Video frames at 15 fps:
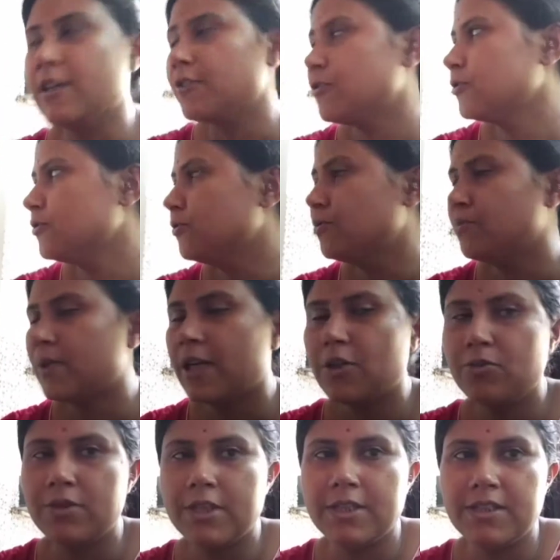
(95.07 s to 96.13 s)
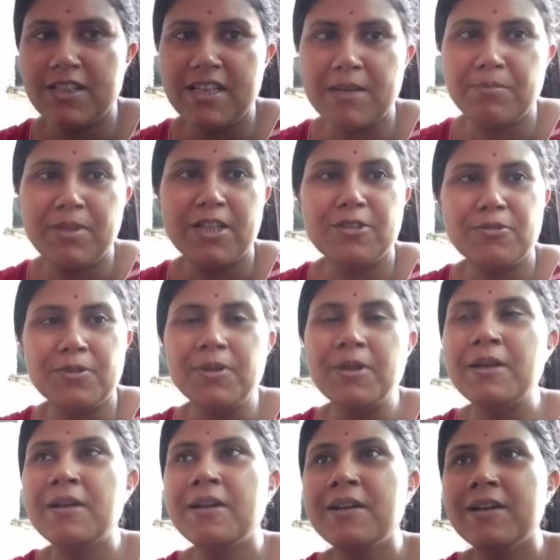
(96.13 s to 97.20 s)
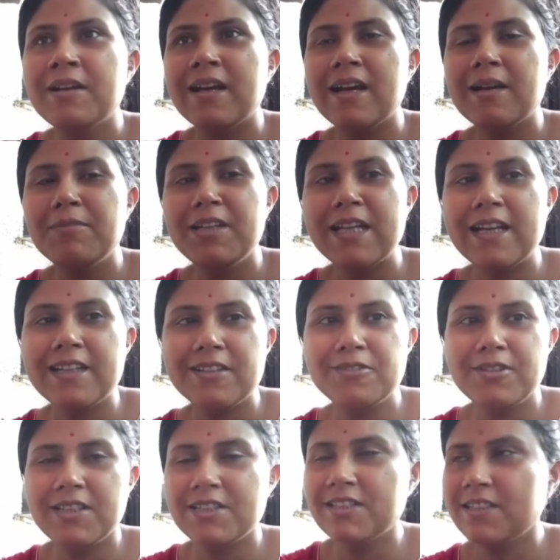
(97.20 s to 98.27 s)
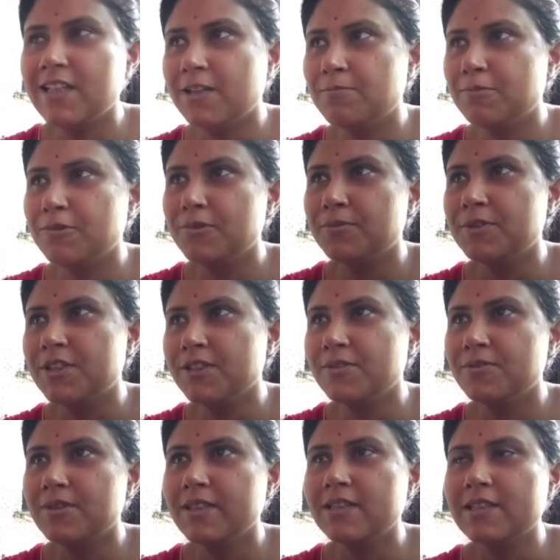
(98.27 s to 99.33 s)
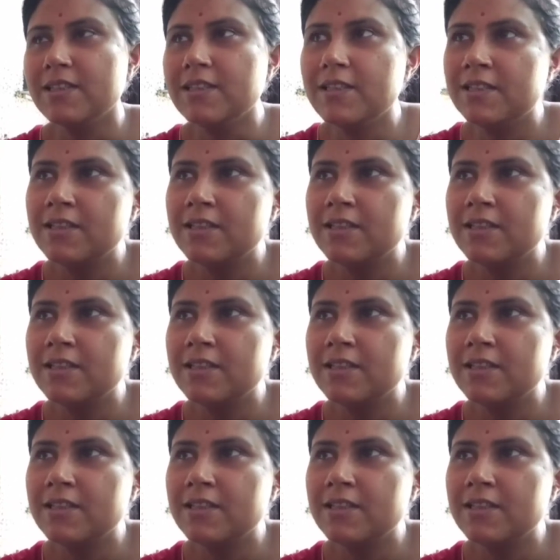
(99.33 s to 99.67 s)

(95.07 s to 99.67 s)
এখন ঘুমায় উঠেনি আমি আর আমি আগে উঠেছি তারপর অভিষেক উঠেছে